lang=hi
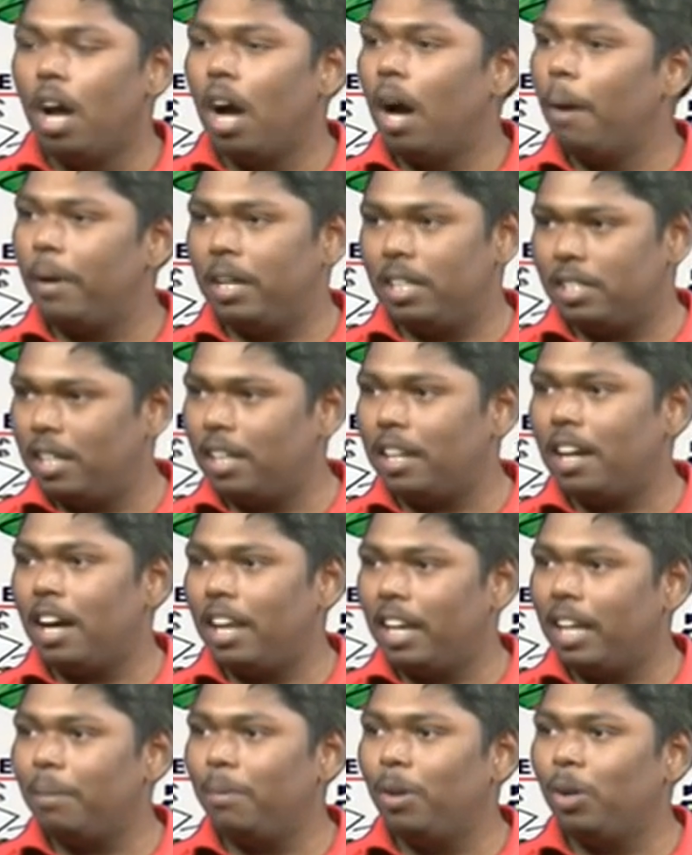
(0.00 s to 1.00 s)
हमारे
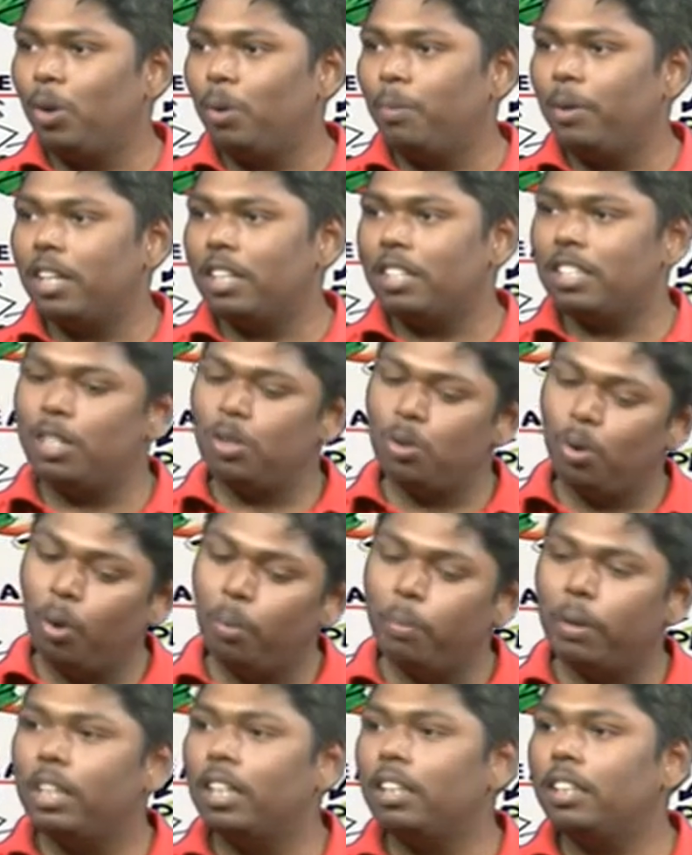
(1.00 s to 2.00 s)
सरकार के भी इंक्यूबेटर्स है जो लोग
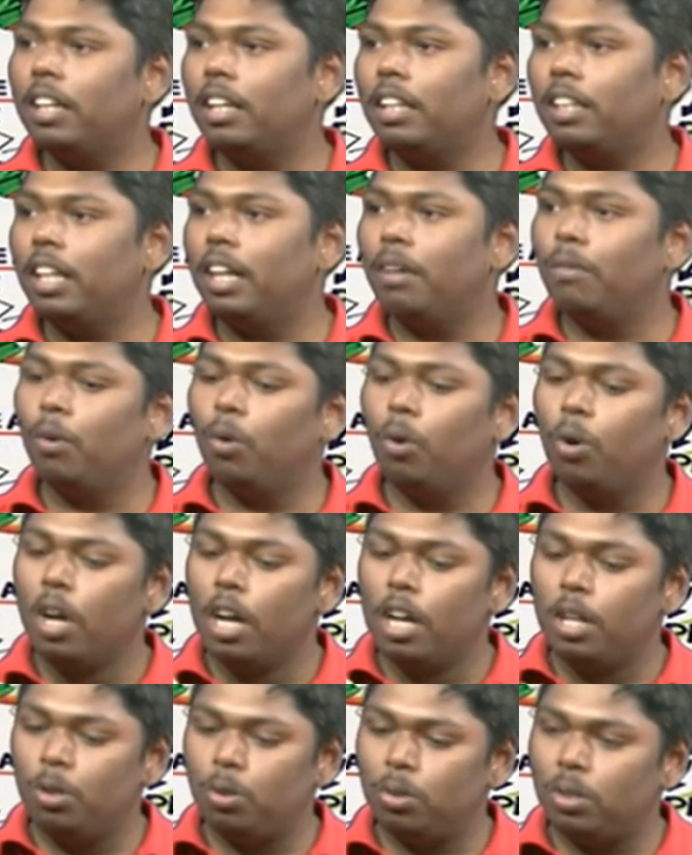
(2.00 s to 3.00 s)
मदद करते हैं वो
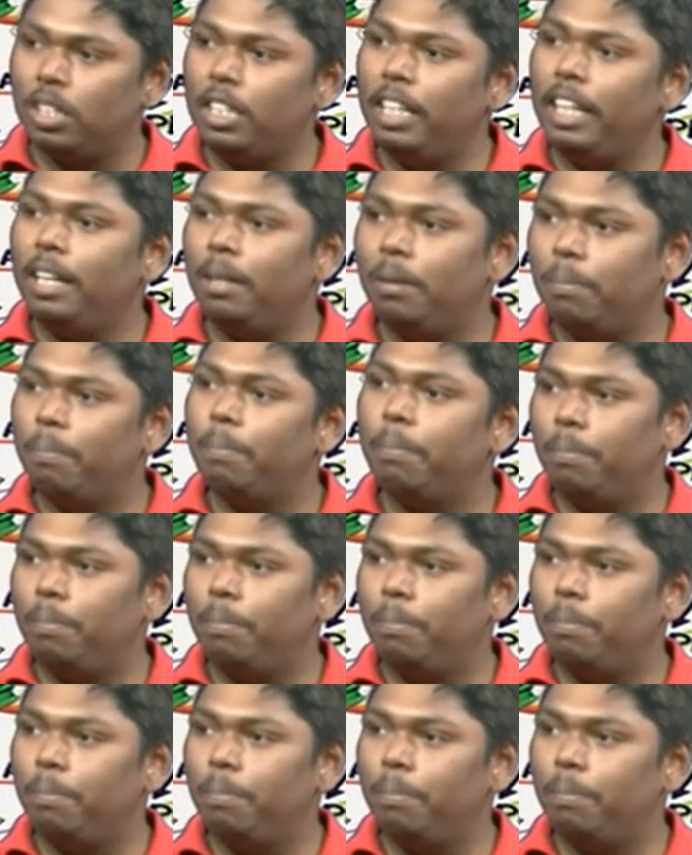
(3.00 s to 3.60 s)
जो सीड